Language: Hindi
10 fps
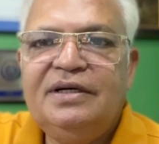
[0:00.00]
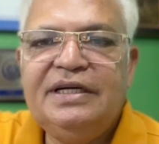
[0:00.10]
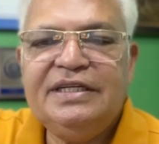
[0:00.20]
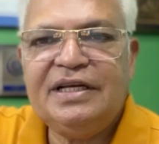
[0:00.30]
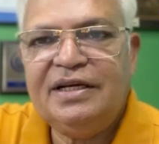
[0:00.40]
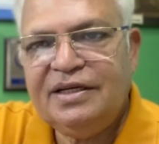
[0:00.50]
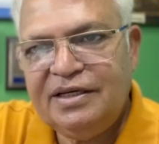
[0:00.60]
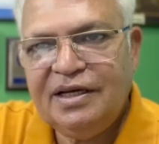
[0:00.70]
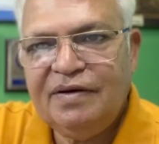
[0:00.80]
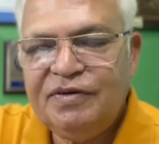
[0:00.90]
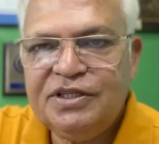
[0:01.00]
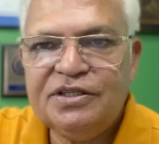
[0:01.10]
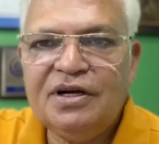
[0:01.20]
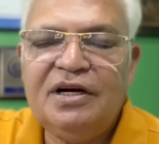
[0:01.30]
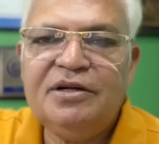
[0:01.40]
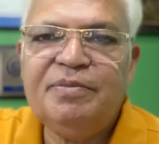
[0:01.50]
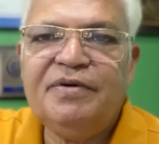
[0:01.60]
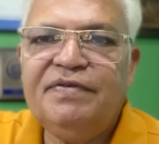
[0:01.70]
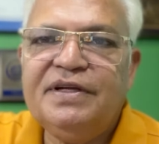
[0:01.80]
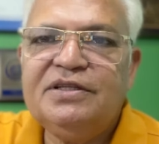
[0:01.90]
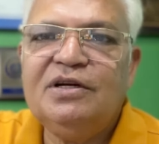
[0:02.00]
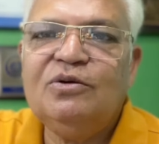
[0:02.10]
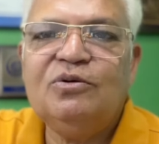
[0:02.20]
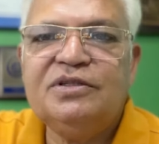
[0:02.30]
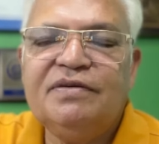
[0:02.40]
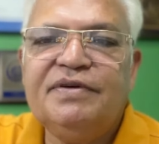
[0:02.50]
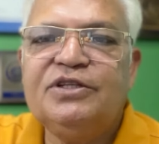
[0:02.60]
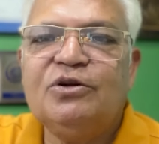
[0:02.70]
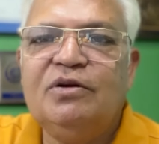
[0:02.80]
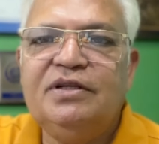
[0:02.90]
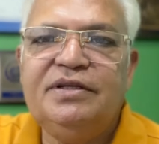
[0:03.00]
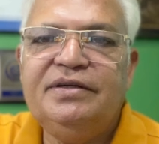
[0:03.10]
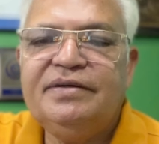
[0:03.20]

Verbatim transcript: डिज़ाइन किया है विच इज़ कॉल्ड प्रोफेशनल कोर्स ऑफ एस्ट्रोलॉजी